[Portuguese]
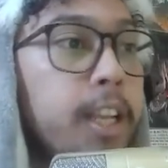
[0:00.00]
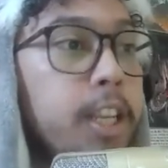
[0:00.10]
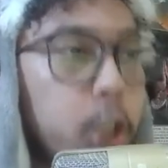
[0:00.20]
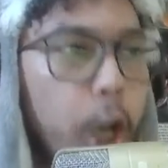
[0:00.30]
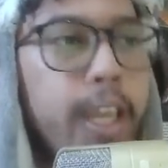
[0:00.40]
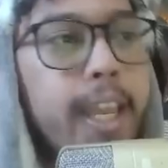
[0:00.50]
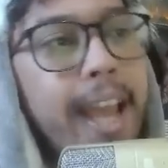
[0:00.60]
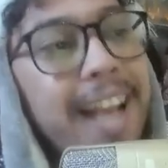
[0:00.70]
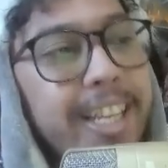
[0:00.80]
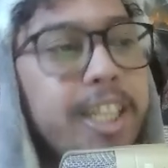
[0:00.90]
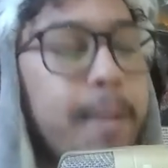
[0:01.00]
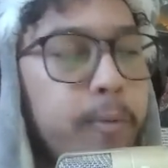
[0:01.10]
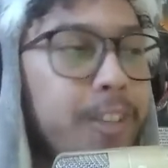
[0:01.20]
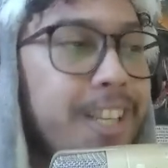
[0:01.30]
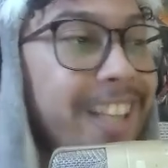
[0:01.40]
Só que as entradas
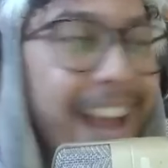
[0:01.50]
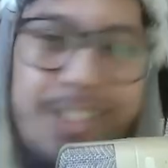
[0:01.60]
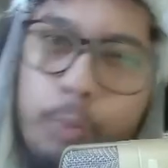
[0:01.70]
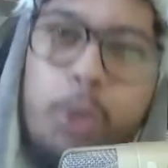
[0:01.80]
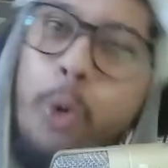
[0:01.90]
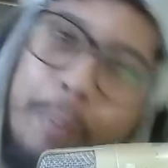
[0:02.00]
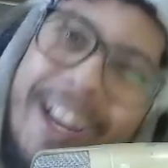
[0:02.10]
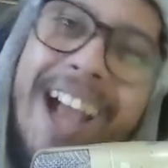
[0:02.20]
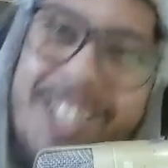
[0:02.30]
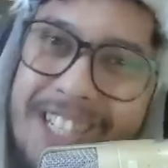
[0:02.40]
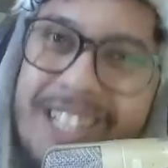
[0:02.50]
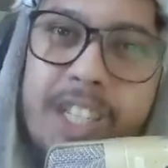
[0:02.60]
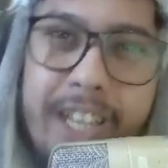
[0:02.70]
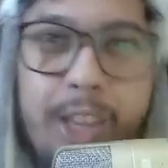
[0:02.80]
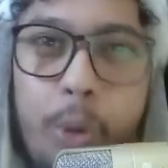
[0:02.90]
que você dá são muito complicadinhas
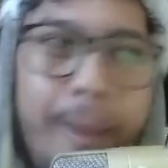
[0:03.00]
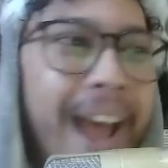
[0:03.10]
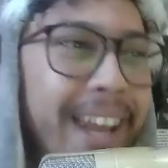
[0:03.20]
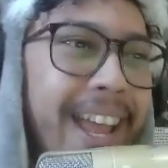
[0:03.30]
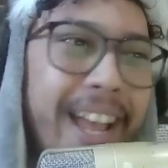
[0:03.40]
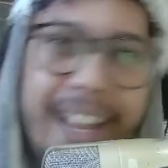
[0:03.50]
de ele tomar, né?